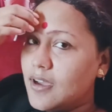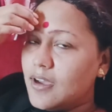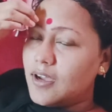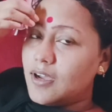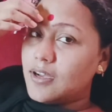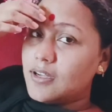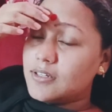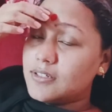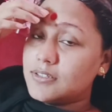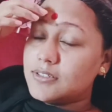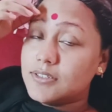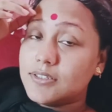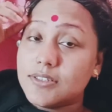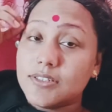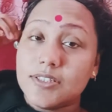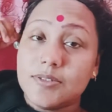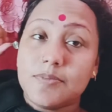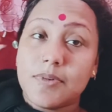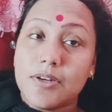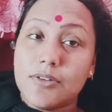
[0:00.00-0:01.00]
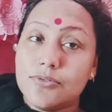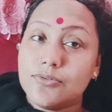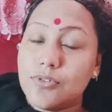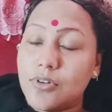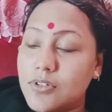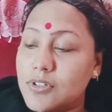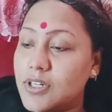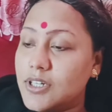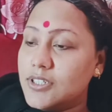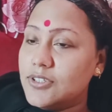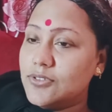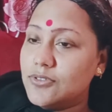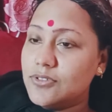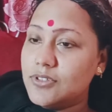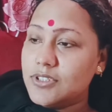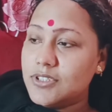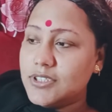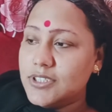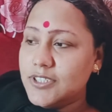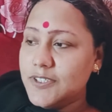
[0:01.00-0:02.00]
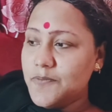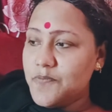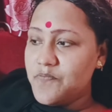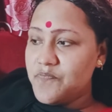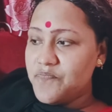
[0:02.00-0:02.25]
আর ডিম আলু তরকারি করেছি